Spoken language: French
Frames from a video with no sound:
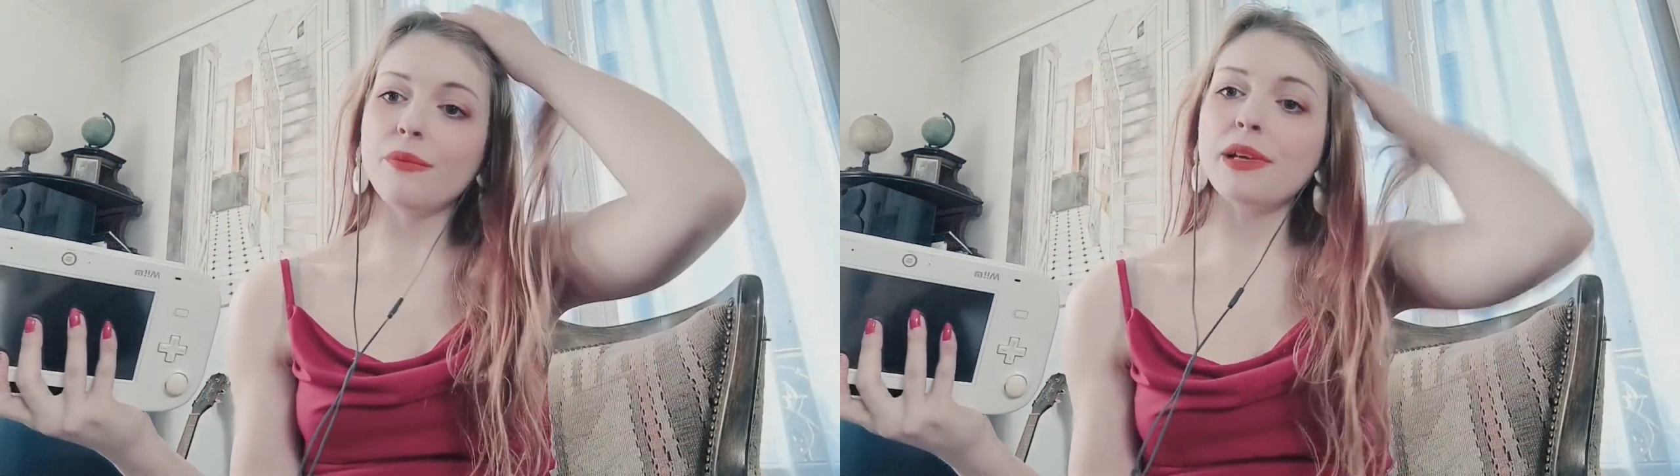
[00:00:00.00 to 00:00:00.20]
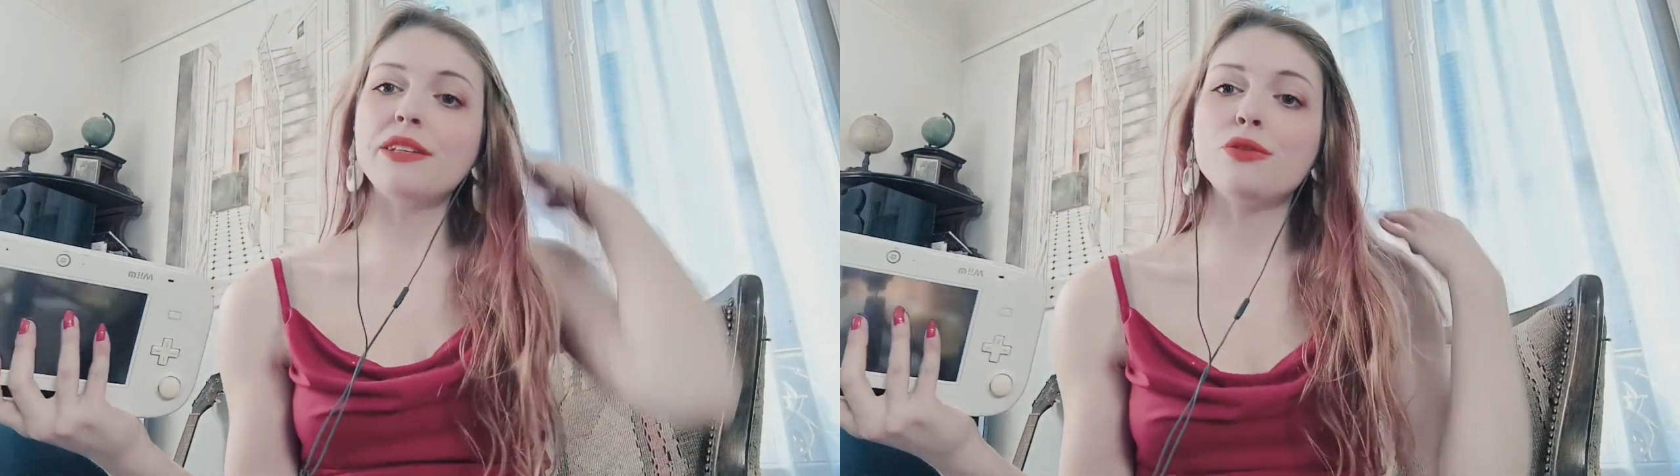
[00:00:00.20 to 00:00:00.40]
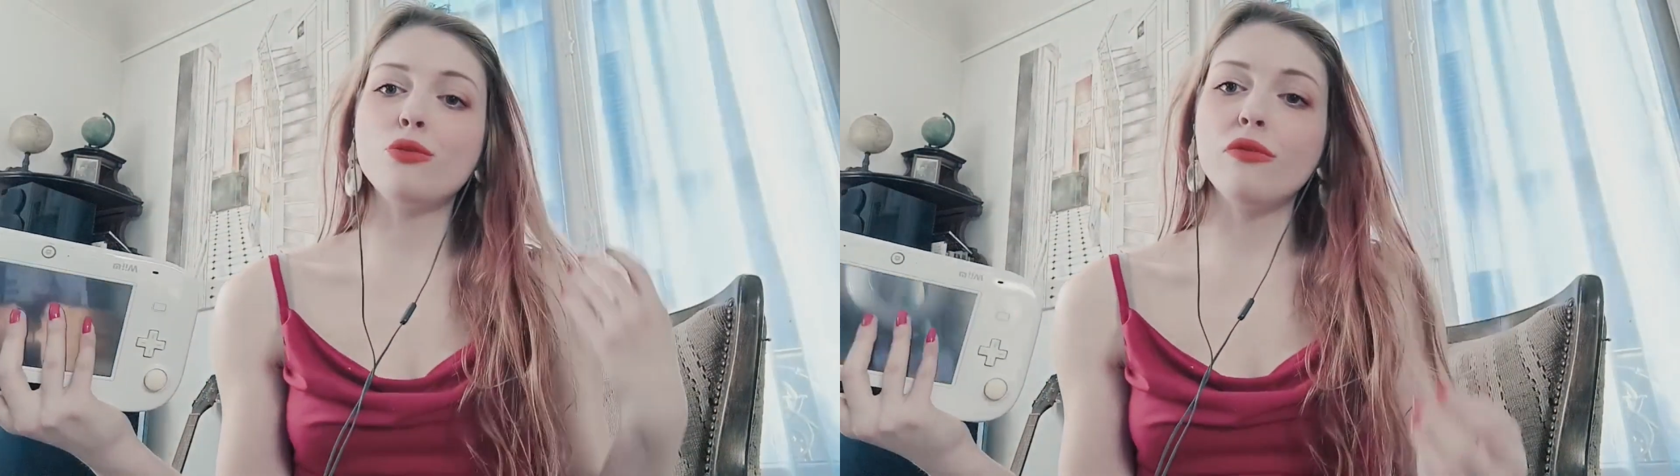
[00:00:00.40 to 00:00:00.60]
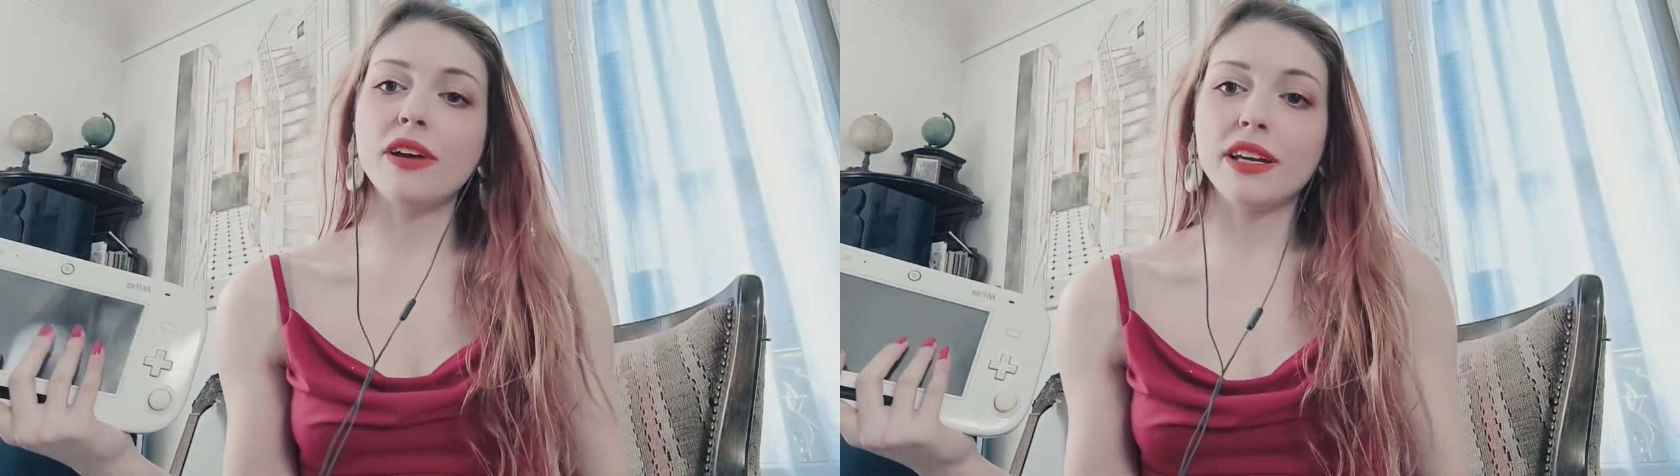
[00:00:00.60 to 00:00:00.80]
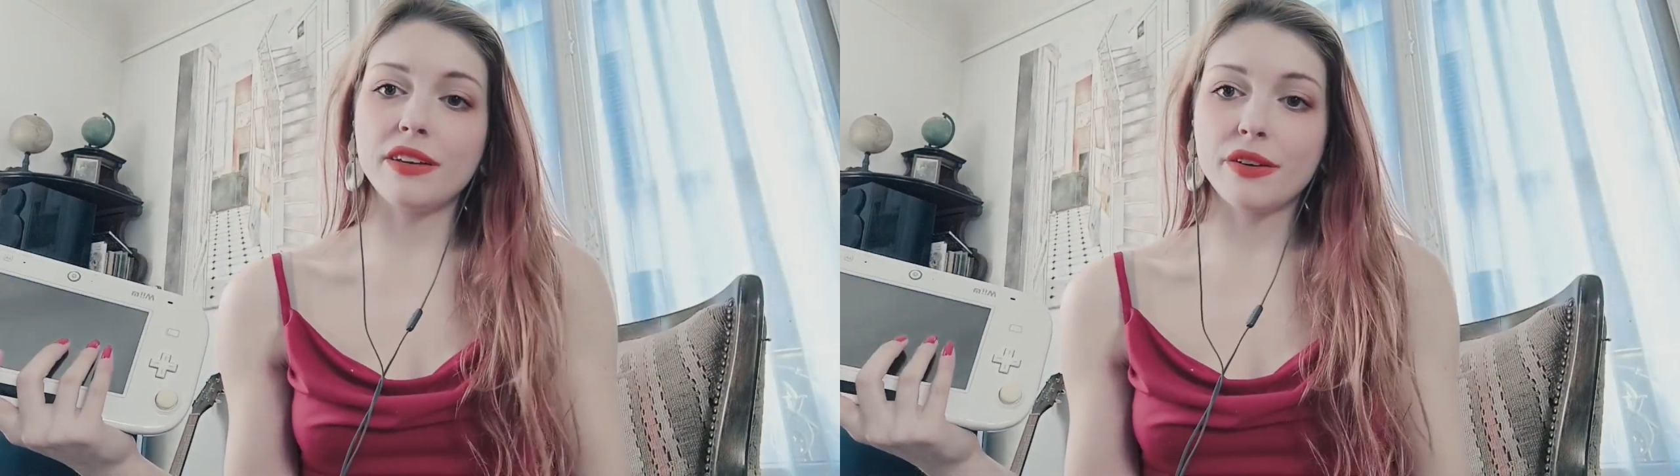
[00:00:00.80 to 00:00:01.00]
belle
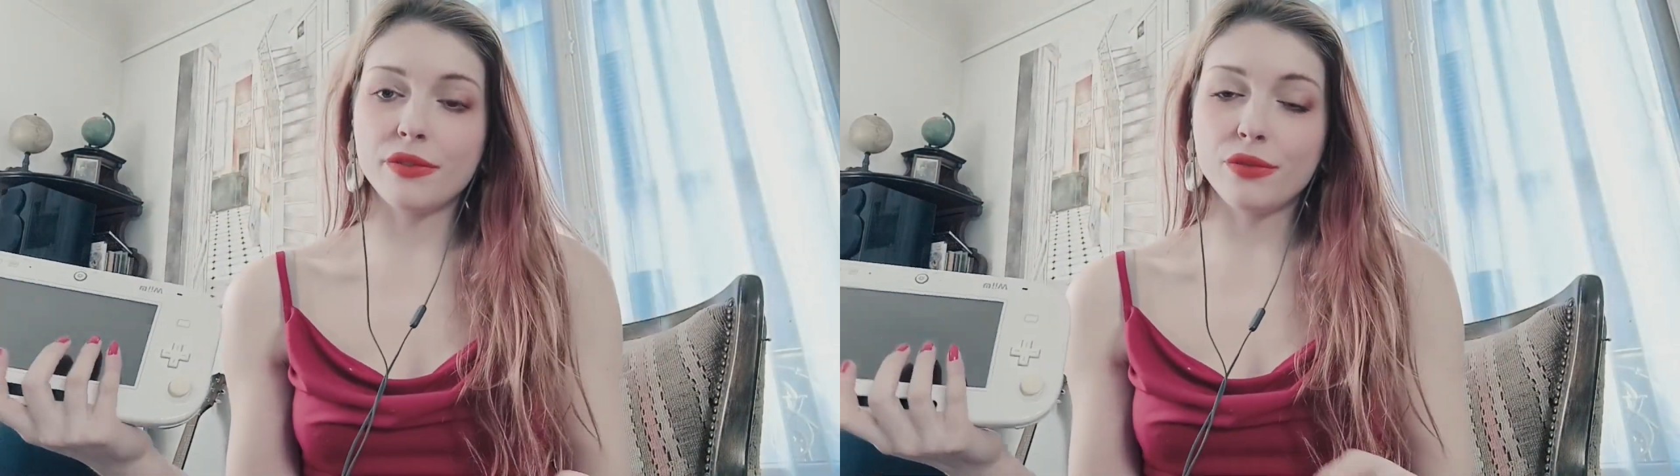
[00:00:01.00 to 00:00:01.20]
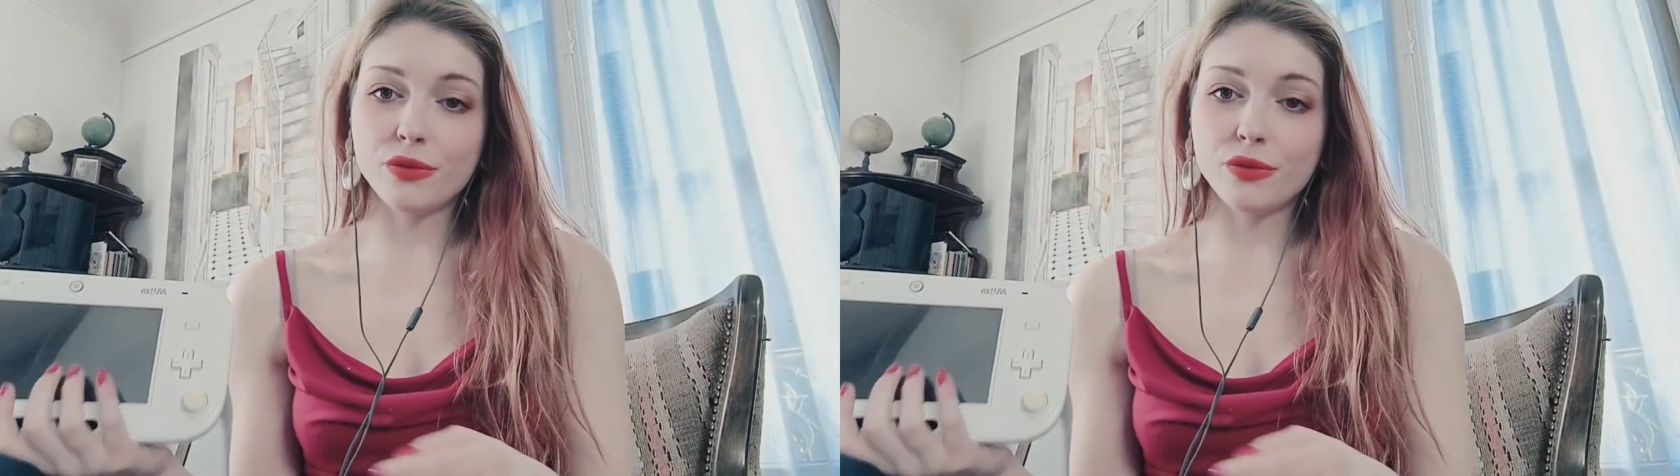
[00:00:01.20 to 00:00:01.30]
trouvaille euh,